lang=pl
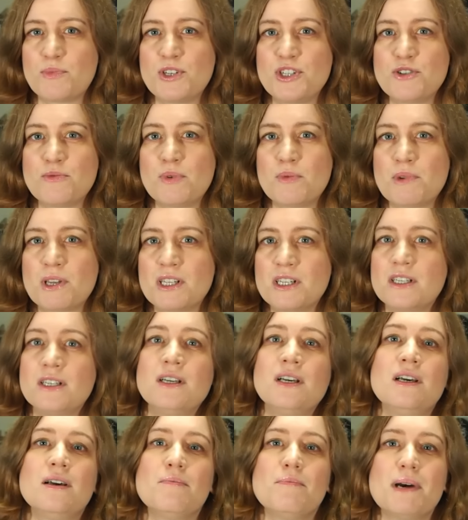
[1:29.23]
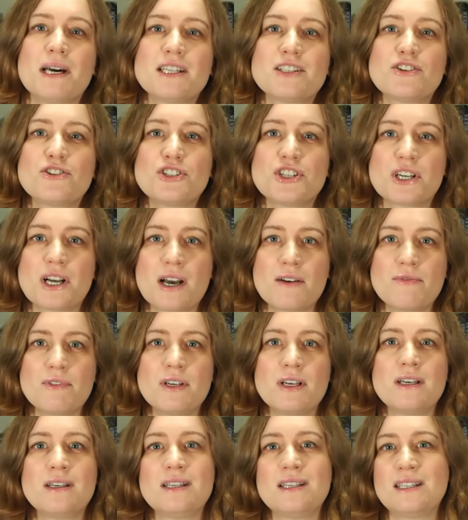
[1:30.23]
będziemy mieli bardzo
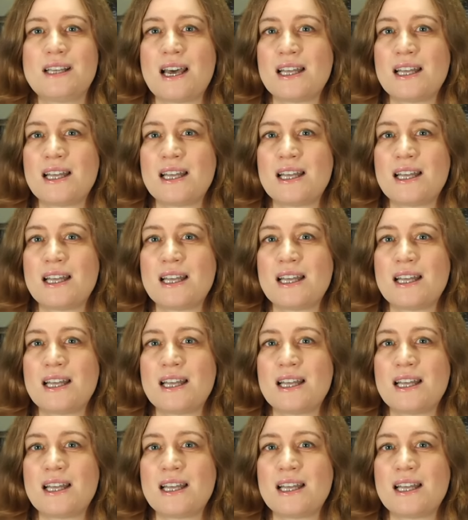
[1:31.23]
ciekawe,